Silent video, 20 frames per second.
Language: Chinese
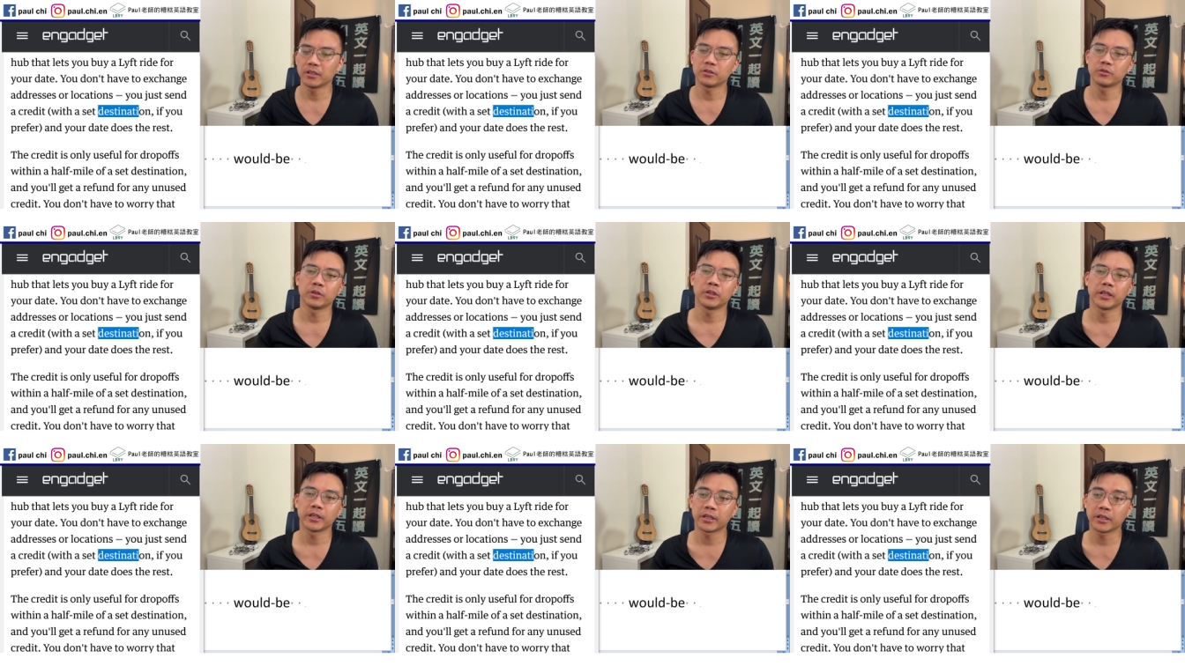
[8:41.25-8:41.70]

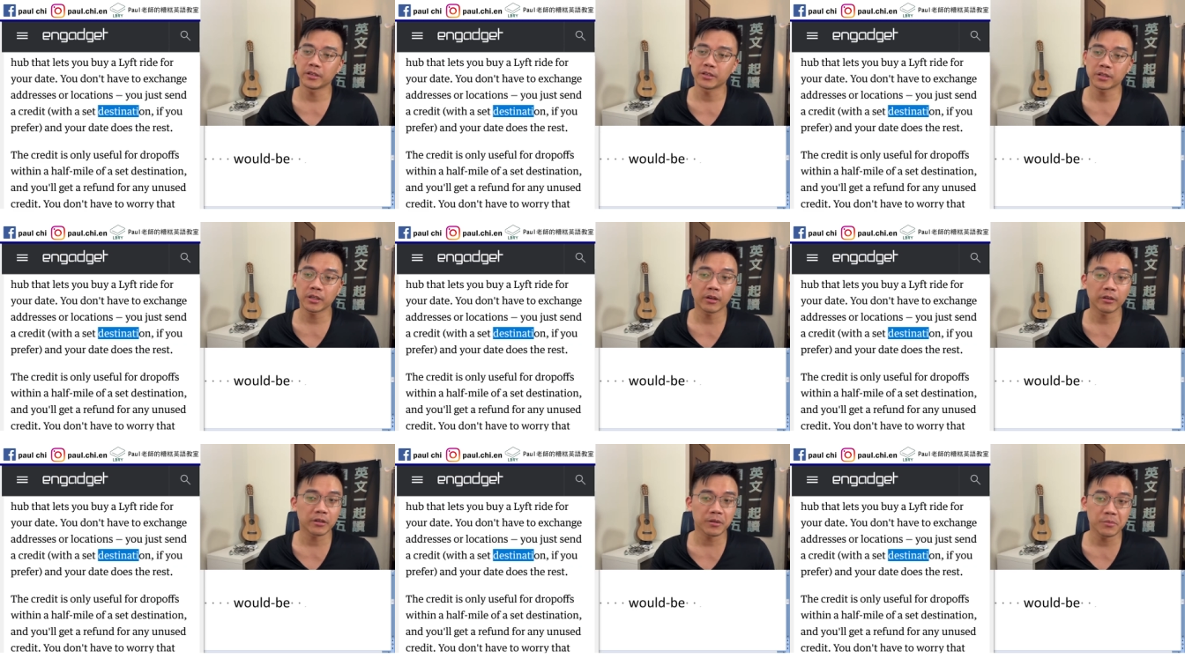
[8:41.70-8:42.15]
所以你可以
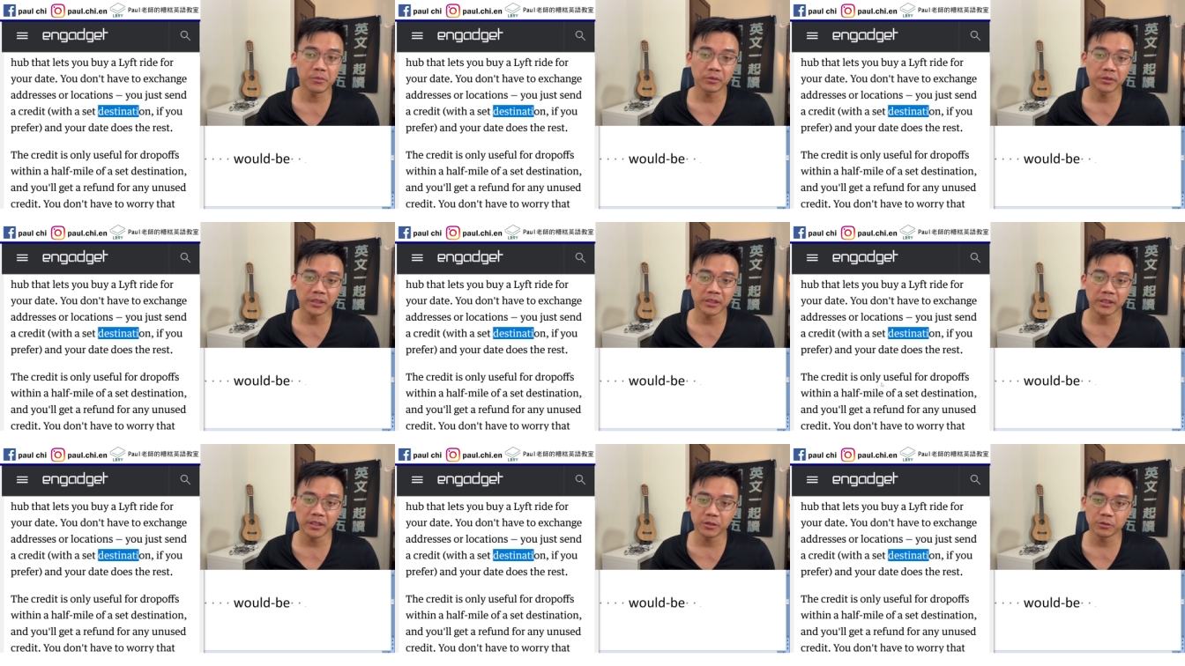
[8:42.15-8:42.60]
设一个目
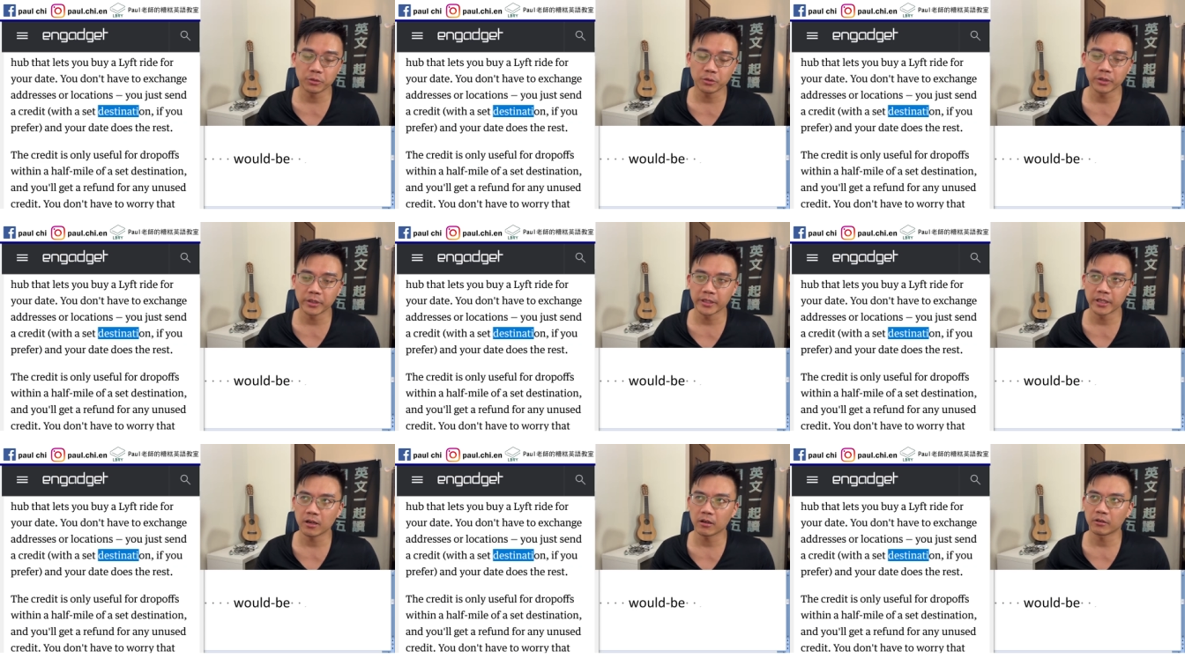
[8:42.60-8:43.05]
的地，如果
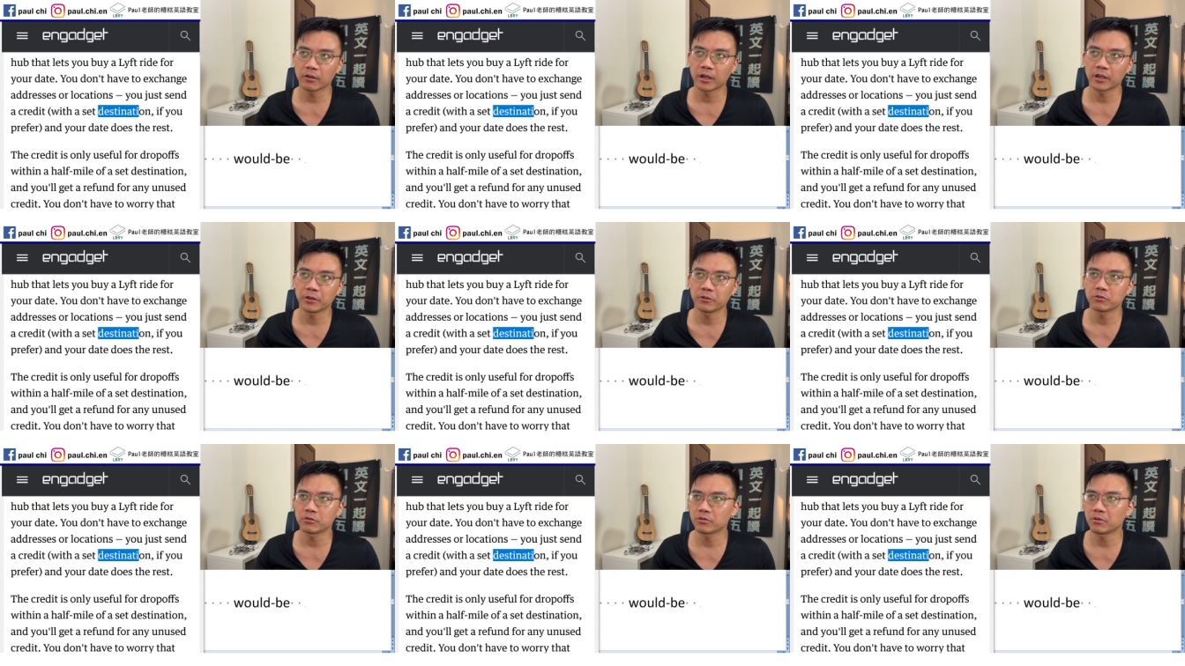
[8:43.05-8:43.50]
你要的话，
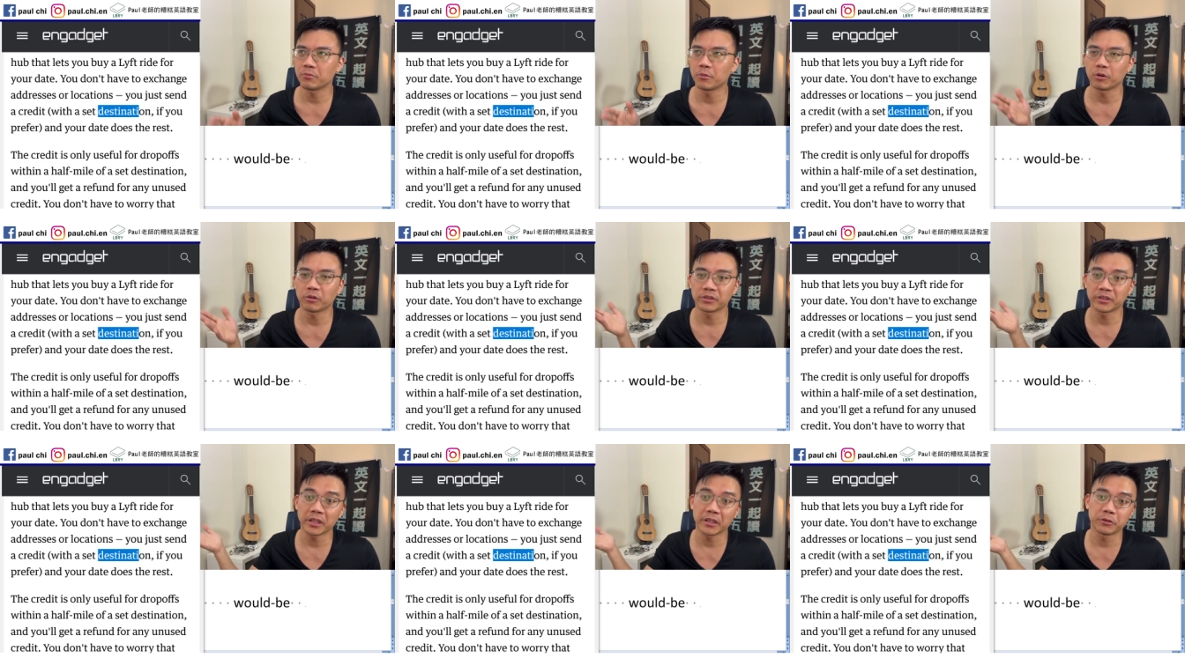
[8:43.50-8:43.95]
例如说某
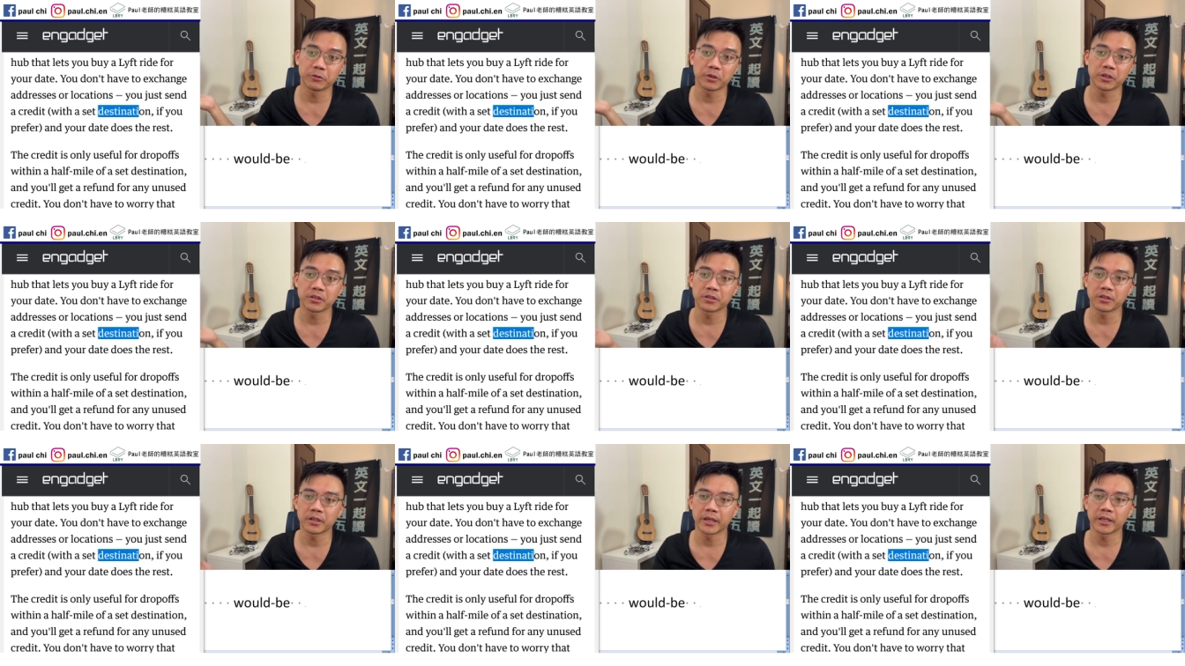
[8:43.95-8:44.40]
个电影院
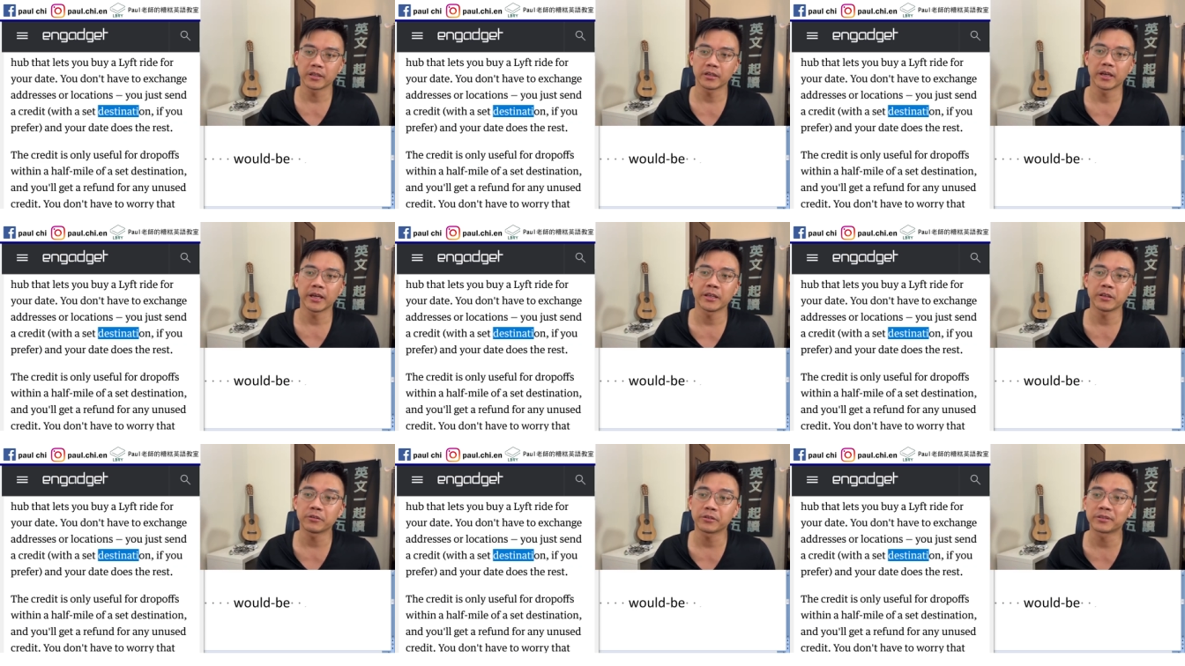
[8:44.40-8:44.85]
之类
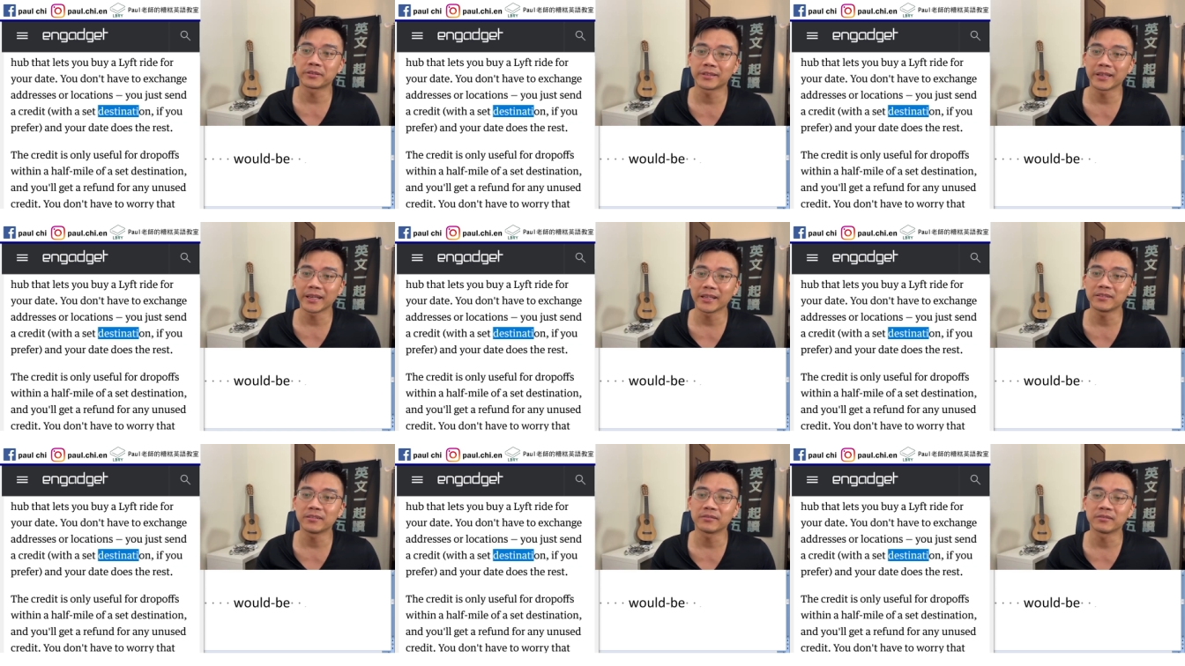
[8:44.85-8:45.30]
的，and your
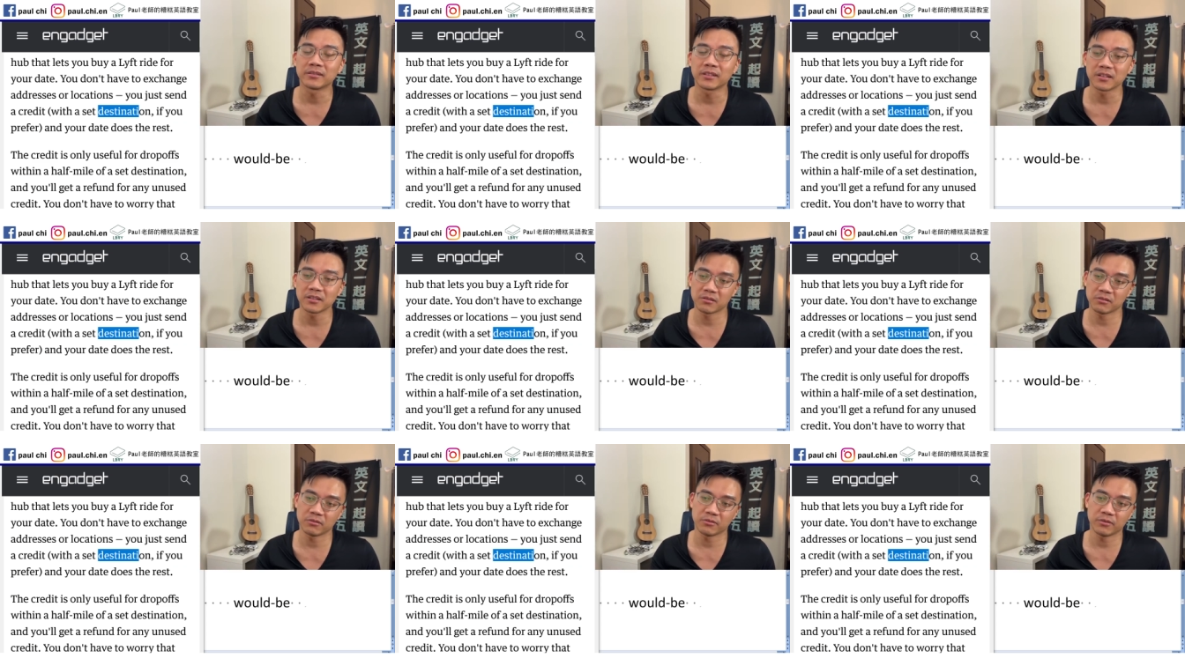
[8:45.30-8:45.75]
date
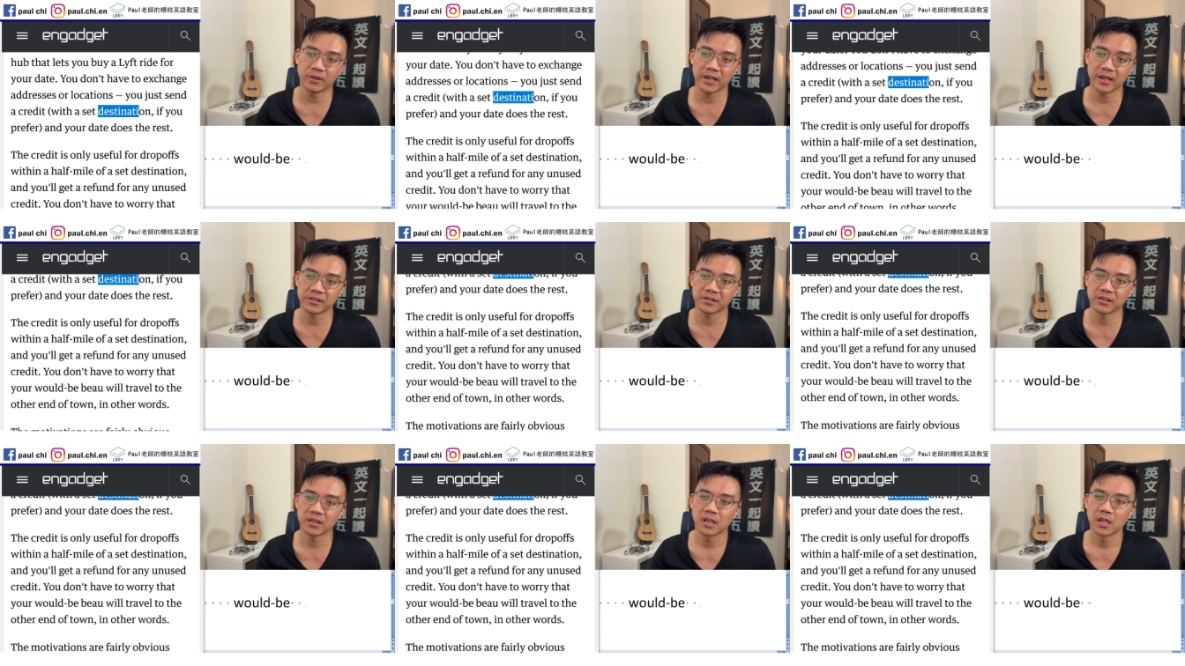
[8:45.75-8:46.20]
does the
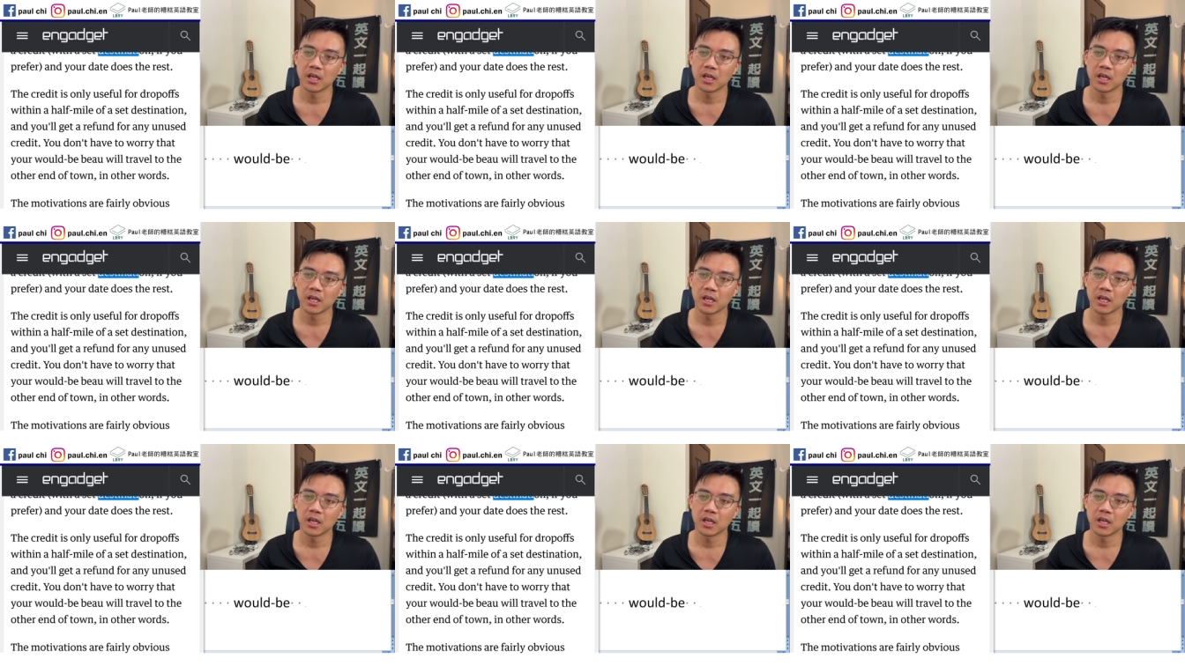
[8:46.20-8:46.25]
rest，